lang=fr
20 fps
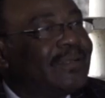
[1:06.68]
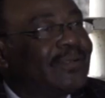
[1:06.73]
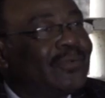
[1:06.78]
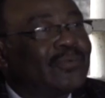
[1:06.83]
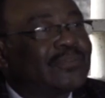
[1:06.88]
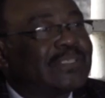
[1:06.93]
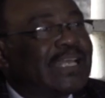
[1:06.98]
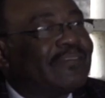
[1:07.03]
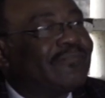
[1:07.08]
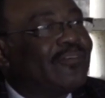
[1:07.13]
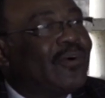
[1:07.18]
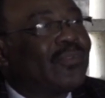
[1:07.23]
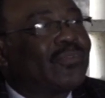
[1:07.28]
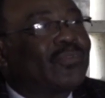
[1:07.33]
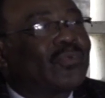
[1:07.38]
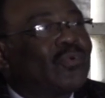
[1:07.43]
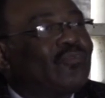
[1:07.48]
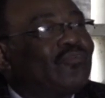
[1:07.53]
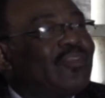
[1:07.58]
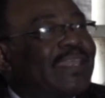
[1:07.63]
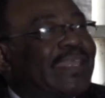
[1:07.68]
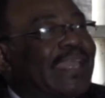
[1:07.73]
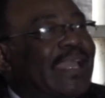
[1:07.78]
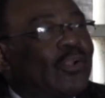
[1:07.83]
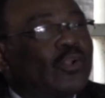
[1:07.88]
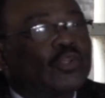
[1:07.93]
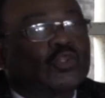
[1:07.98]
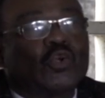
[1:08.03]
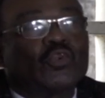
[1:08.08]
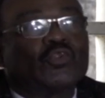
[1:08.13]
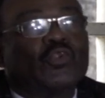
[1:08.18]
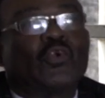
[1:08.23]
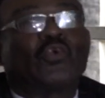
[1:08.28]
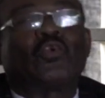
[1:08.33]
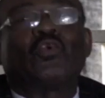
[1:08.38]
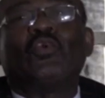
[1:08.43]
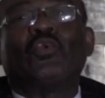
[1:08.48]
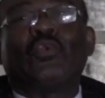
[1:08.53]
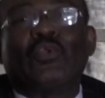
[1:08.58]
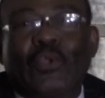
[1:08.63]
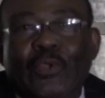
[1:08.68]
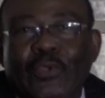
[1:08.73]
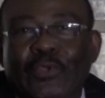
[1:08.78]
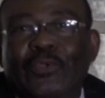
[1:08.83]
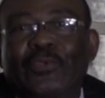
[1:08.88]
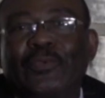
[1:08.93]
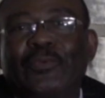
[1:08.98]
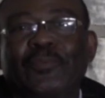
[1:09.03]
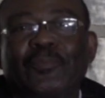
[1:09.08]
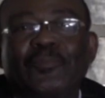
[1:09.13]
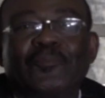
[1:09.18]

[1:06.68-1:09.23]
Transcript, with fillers: nous avons trouvé quelque chose de curieux.